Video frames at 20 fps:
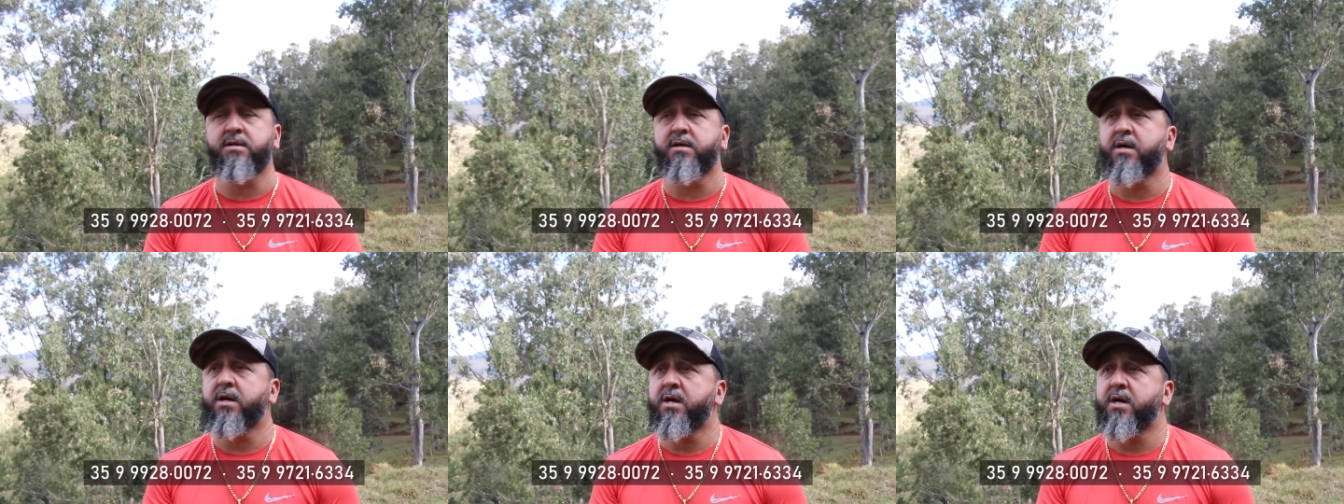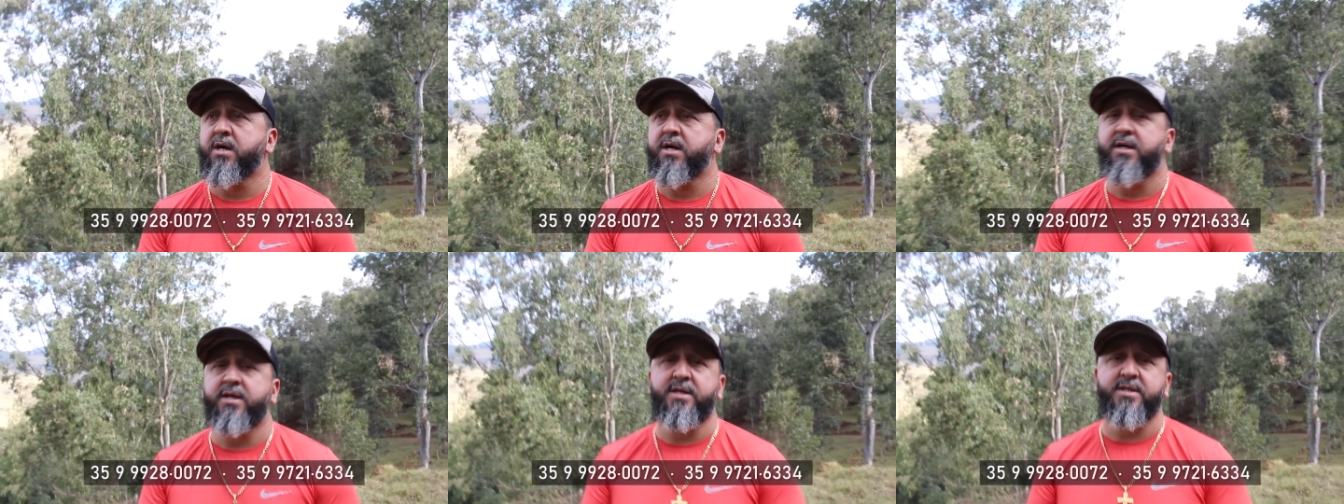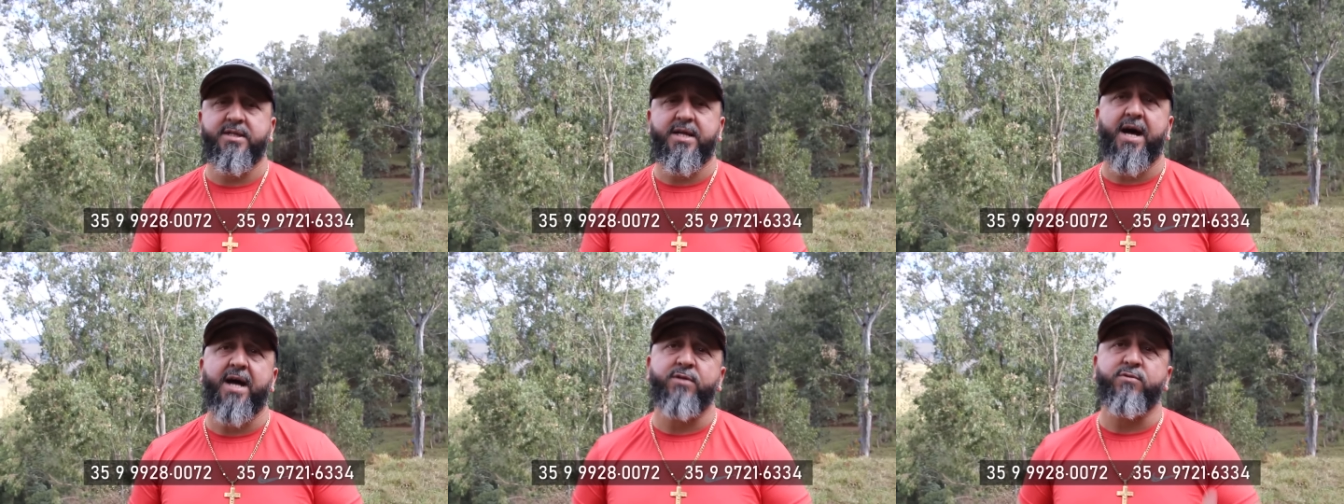Sim. E
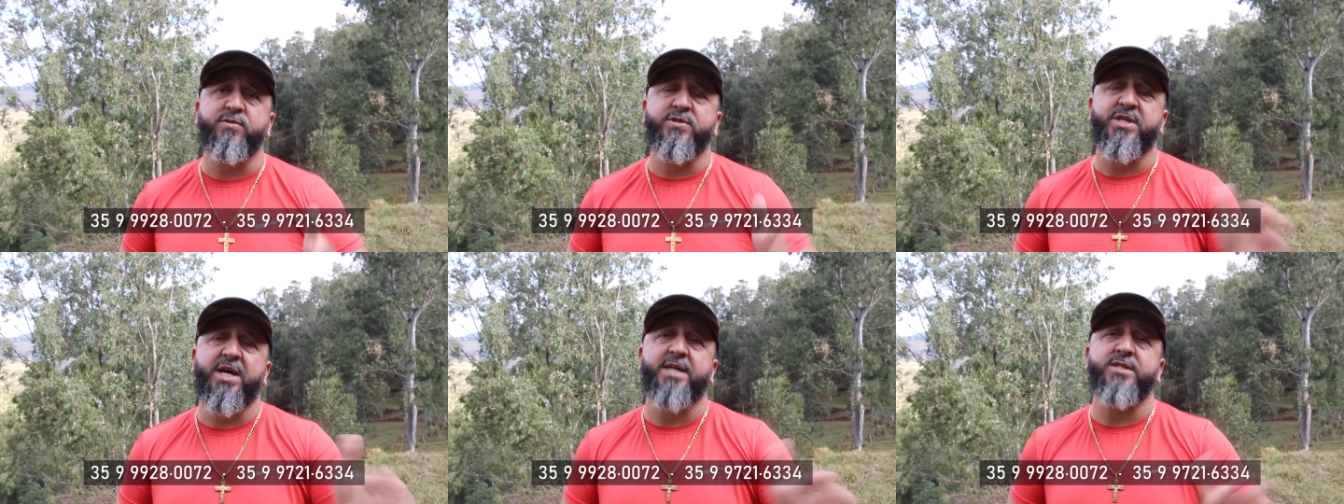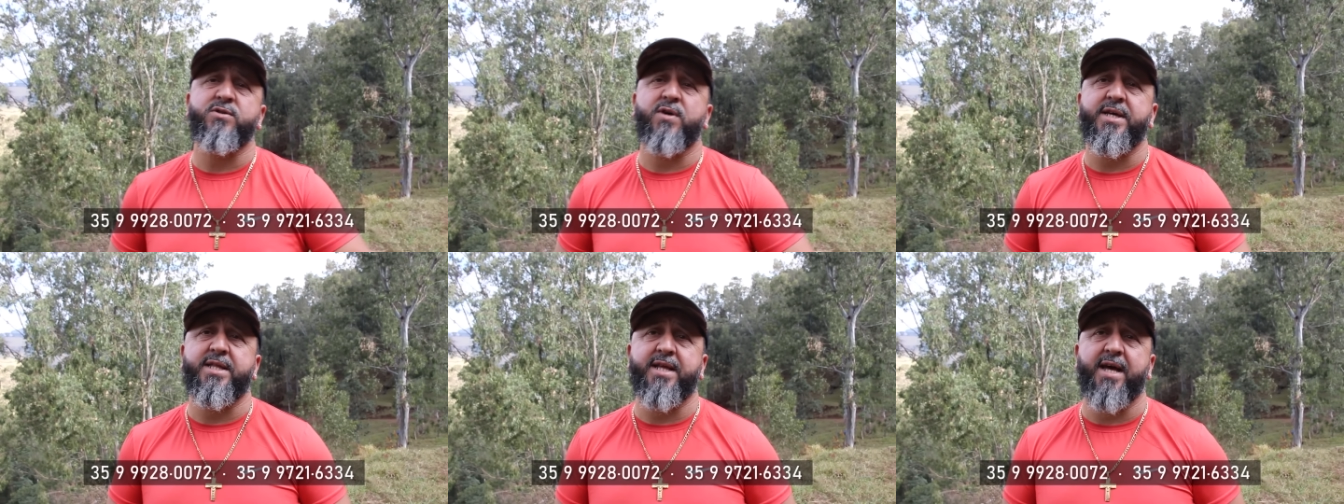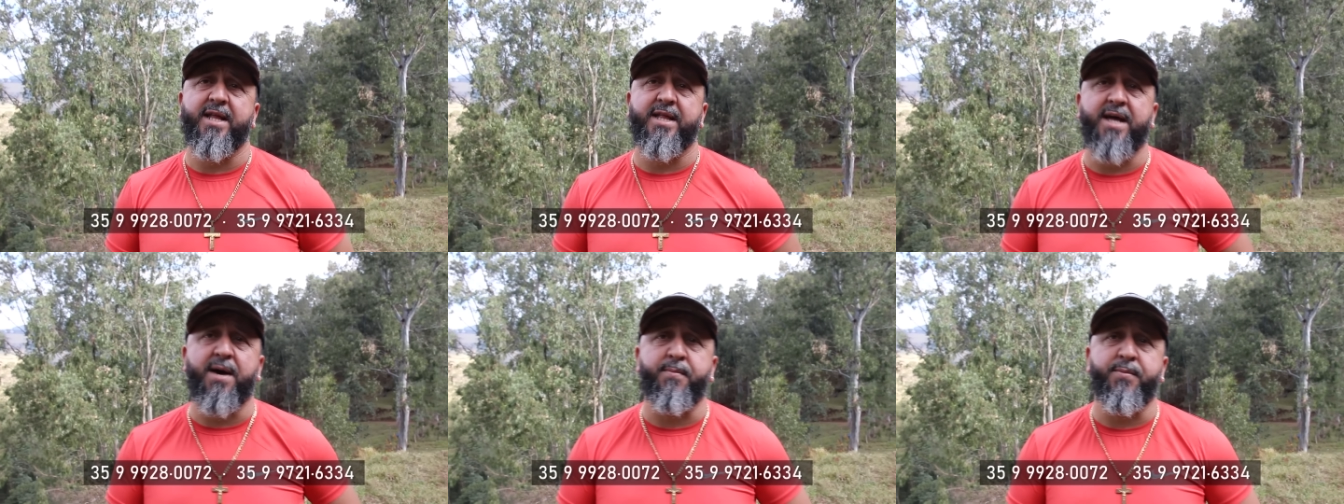tá
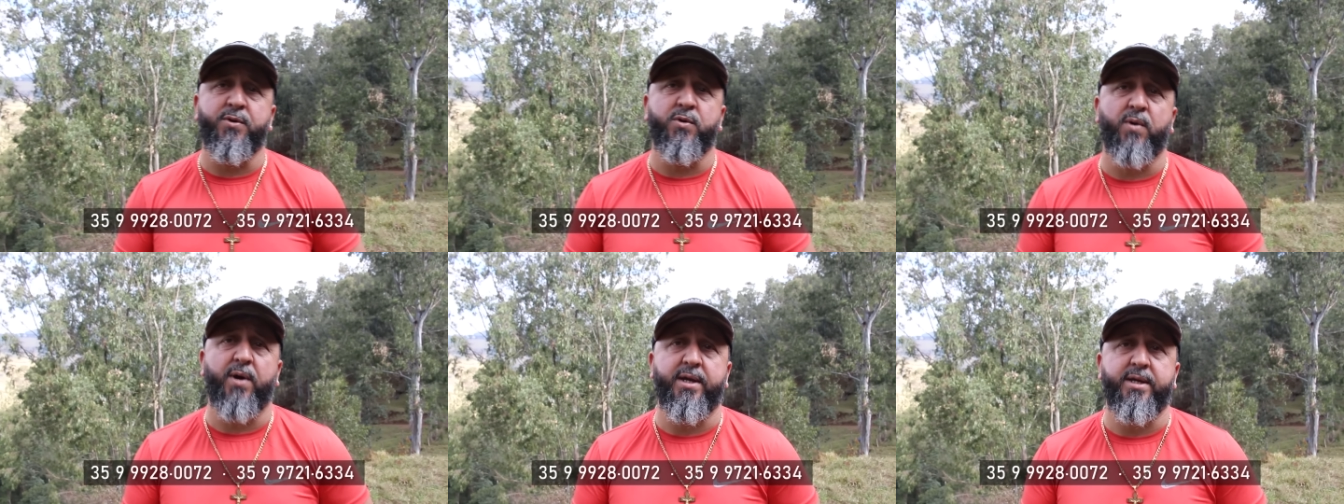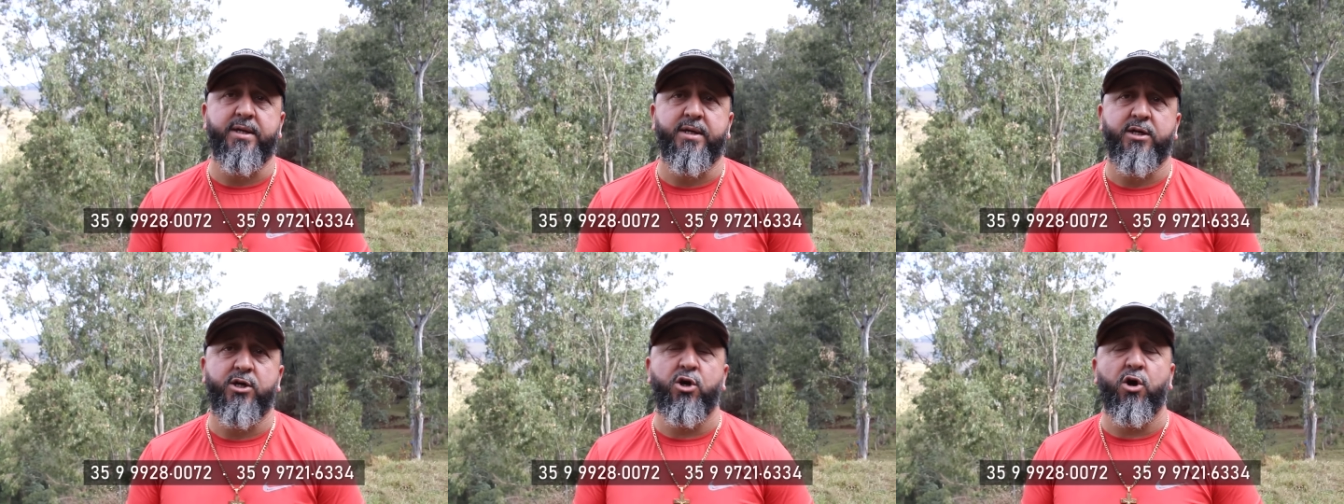280 mil ali.